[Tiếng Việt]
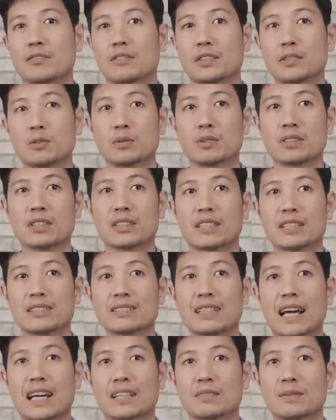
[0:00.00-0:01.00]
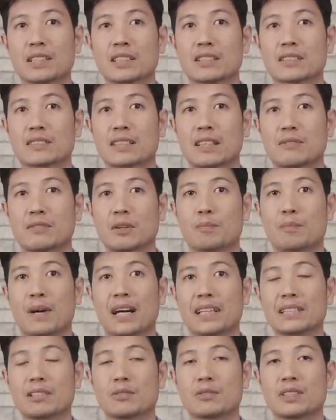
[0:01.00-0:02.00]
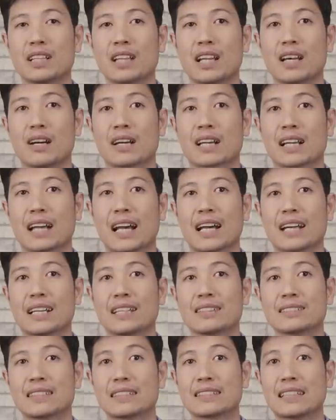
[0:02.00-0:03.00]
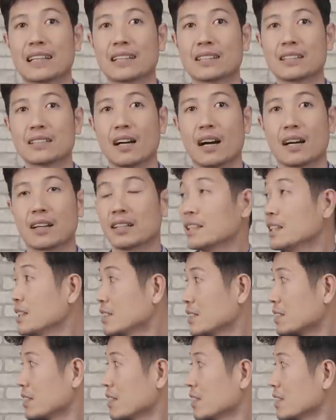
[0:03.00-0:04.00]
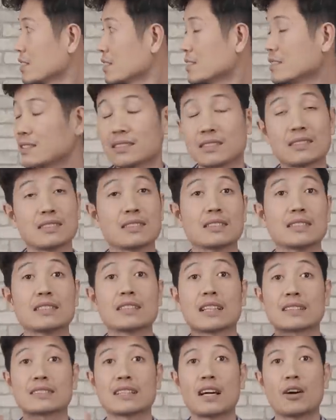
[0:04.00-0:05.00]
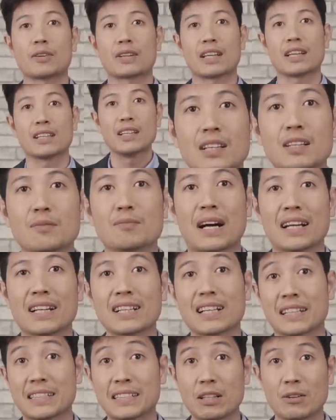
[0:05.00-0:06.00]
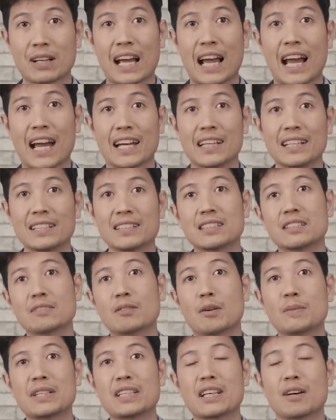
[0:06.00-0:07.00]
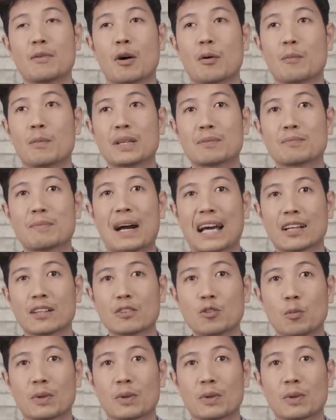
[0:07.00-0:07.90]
Ví dụ như trên sàn thì sản phẩm bán nhiều nhất là cái giấy dán tường như đằng sau này, bán được cả triệu cái, nhưng mà bây giờ bảo mình bán cùng